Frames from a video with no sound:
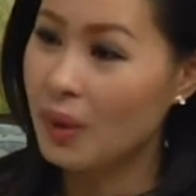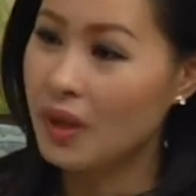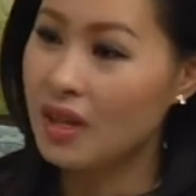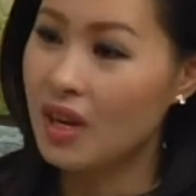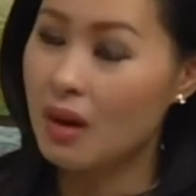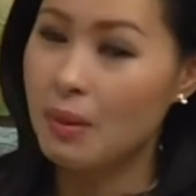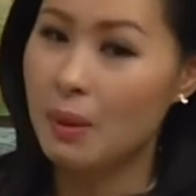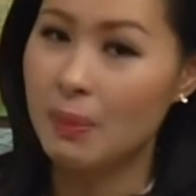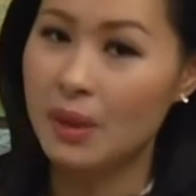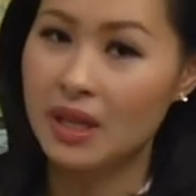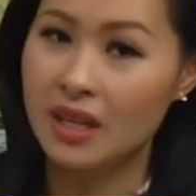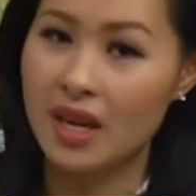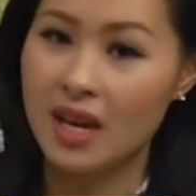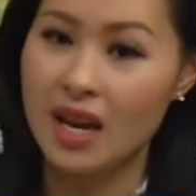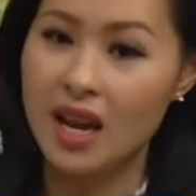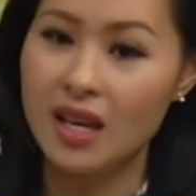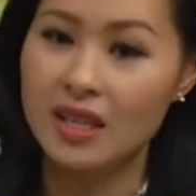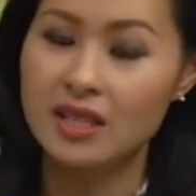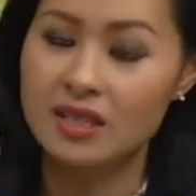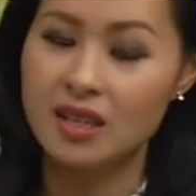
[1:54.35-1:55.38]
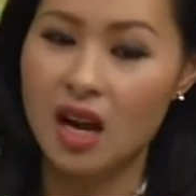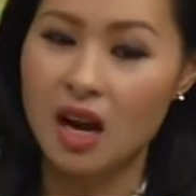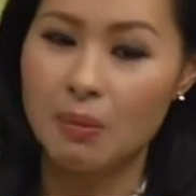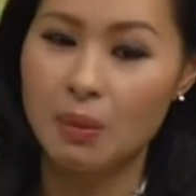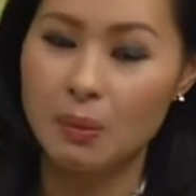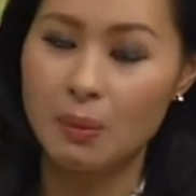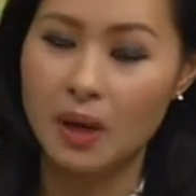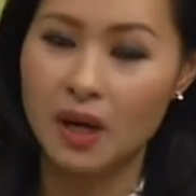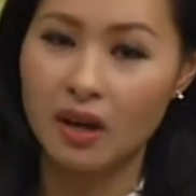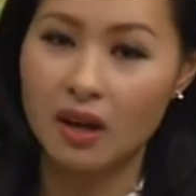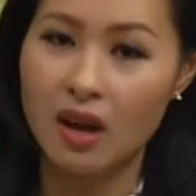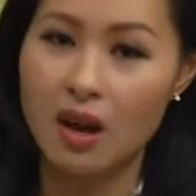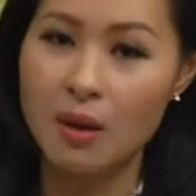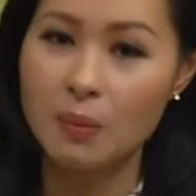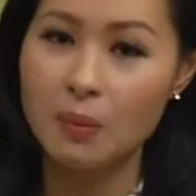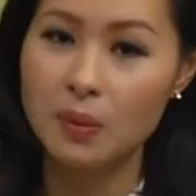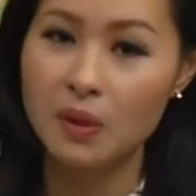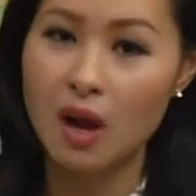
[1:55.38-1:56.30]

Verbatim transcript: bây giờ mà mình nghĩ là trường hợp mà mình có